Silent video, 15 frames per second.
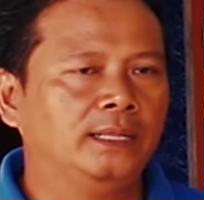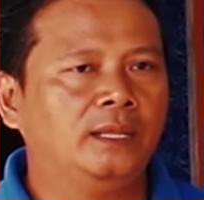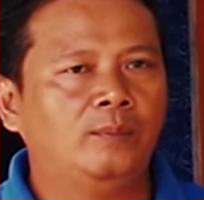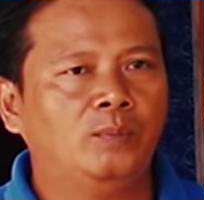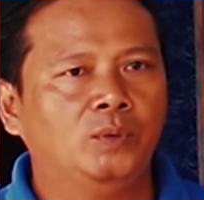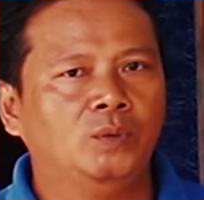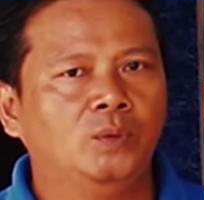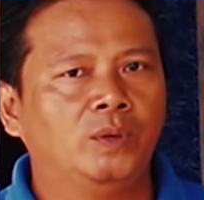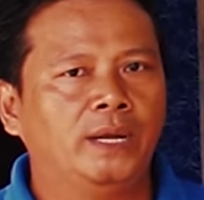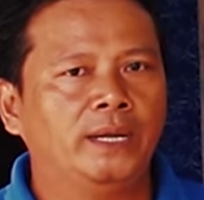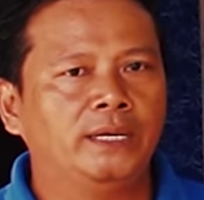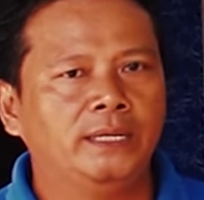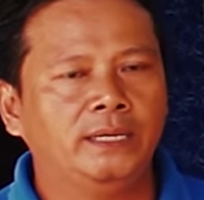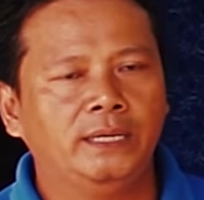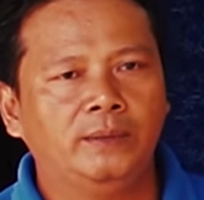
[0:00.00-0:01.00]
kita butuhkan
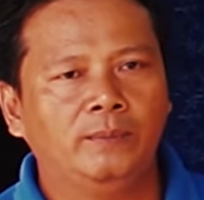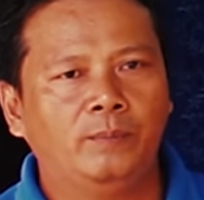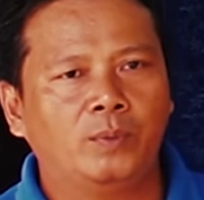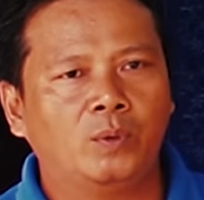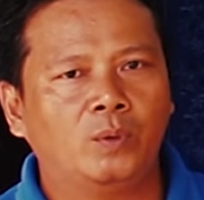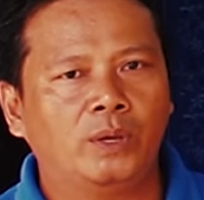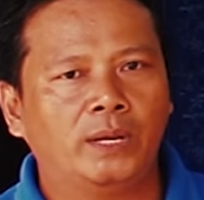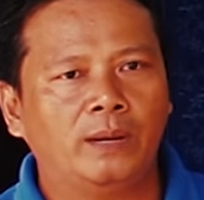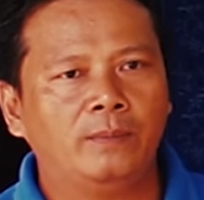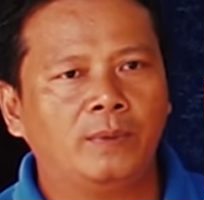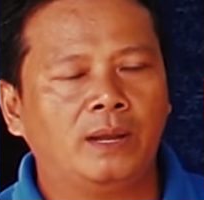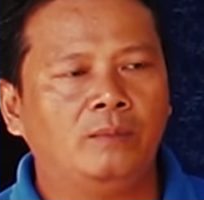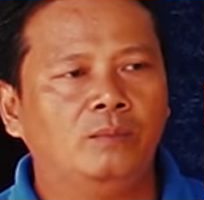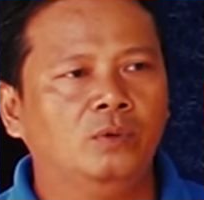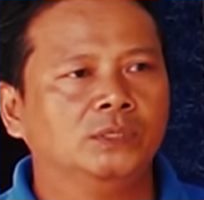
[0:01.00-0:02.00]
di program
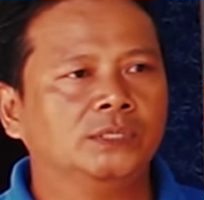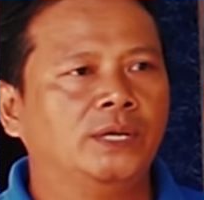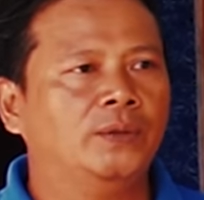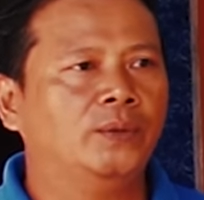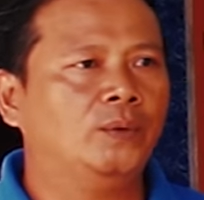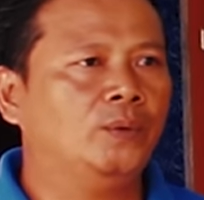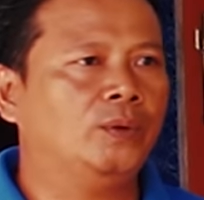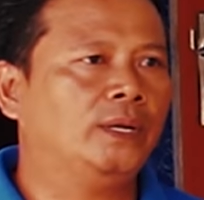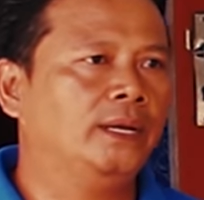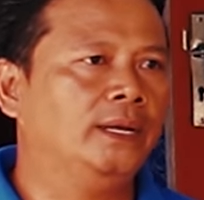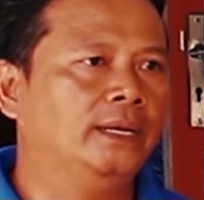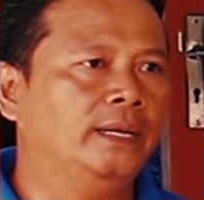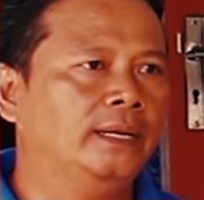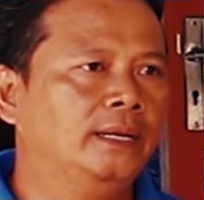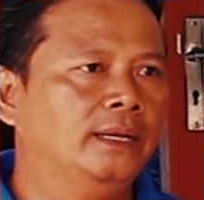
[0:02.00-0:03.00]
Kampung Sayur
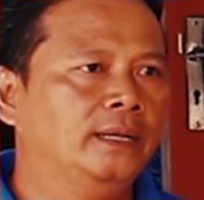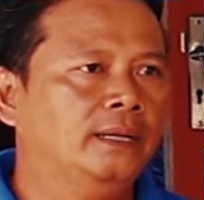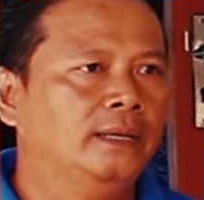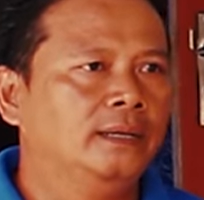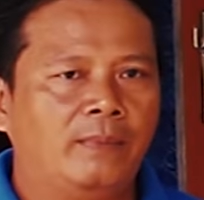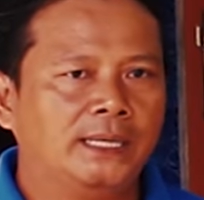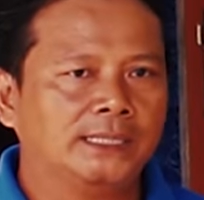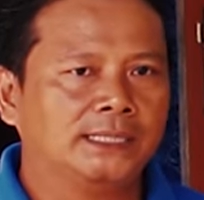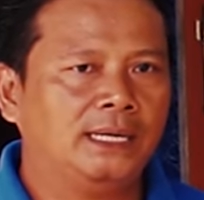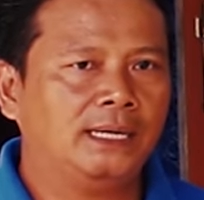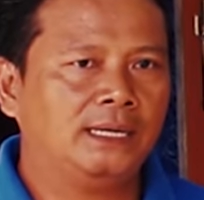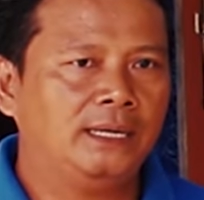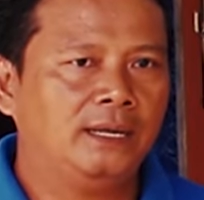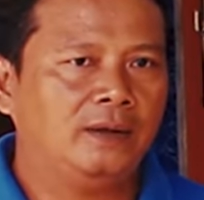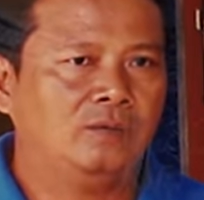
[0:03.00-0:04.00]
Organik senam
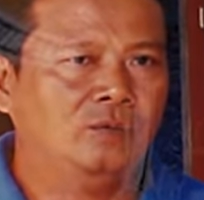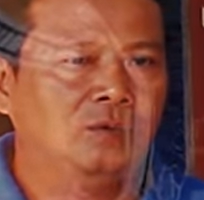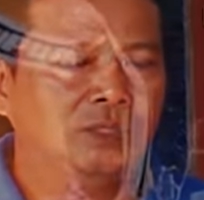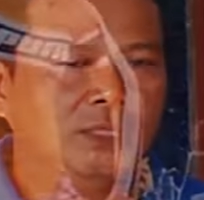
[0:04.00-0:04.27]
masal yang